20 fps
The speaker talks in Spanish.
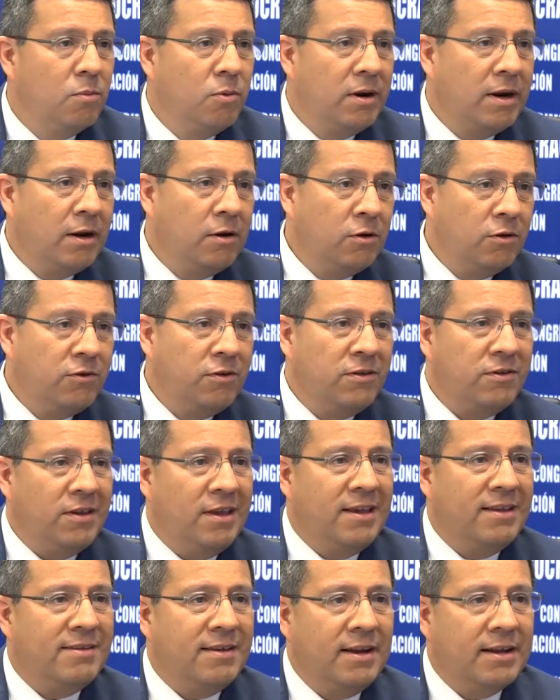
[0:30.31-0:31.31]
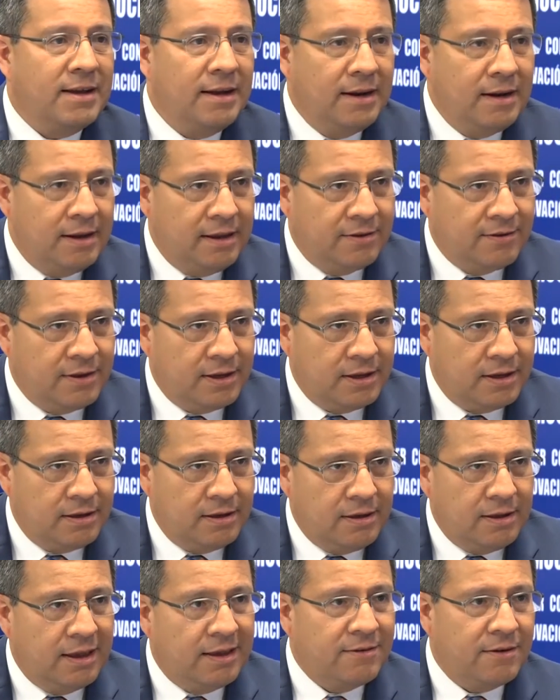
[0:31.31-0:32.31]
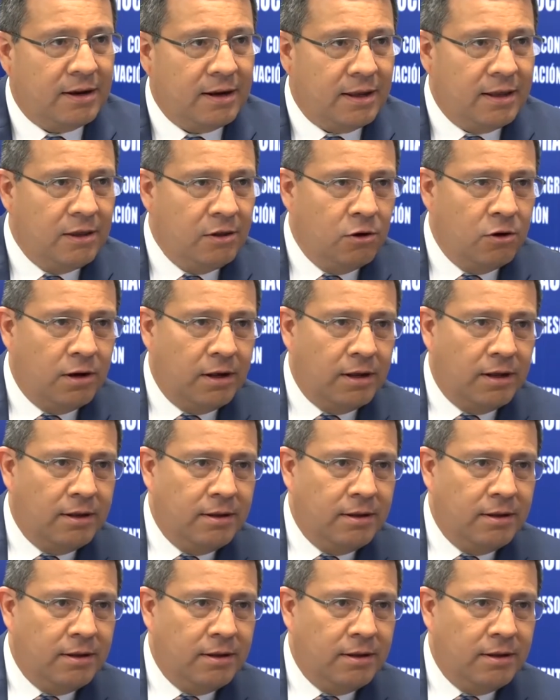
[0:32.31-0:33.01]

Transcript: Buenas noches, exalcaldesa y ex exregidora.